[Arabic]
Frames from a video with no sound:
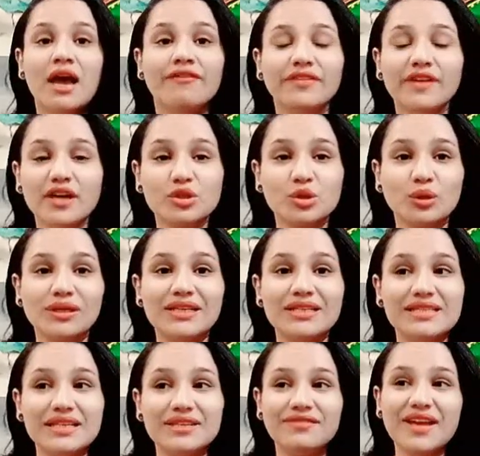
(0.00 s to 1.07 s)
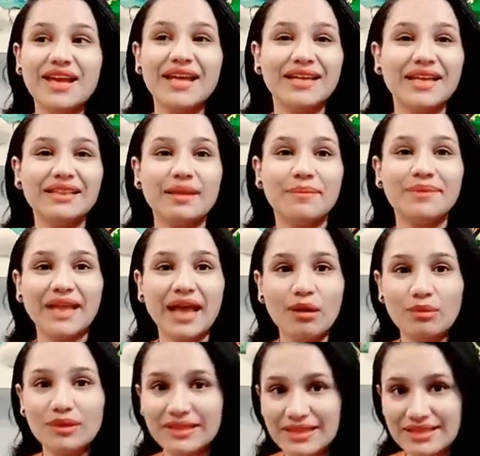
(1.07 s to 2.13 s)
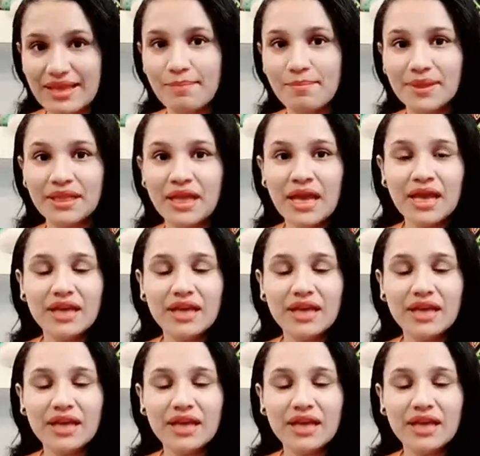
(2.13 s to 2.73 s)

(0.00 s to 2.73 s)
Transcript: فيها شغل جديد فيها ان انت بتحاول تثبت